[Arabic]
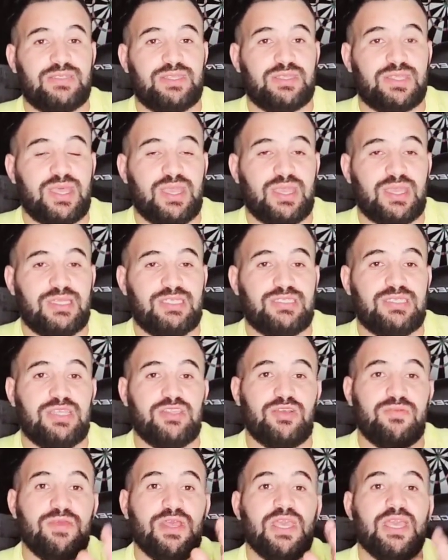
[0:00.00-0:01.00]
دقائق اللي
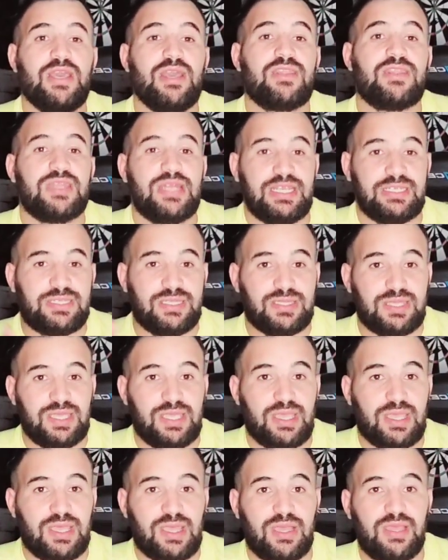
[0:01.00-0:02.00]
زادهم 12
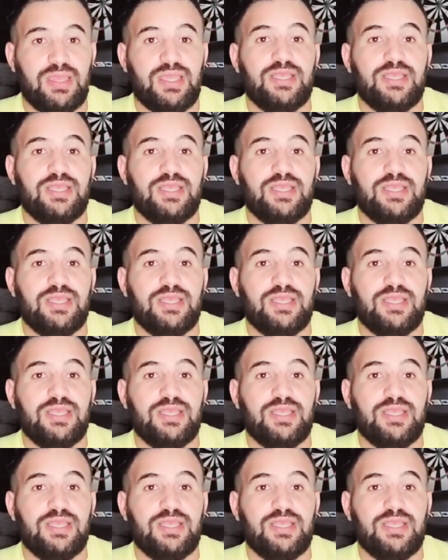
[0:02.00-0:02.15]
دقيقه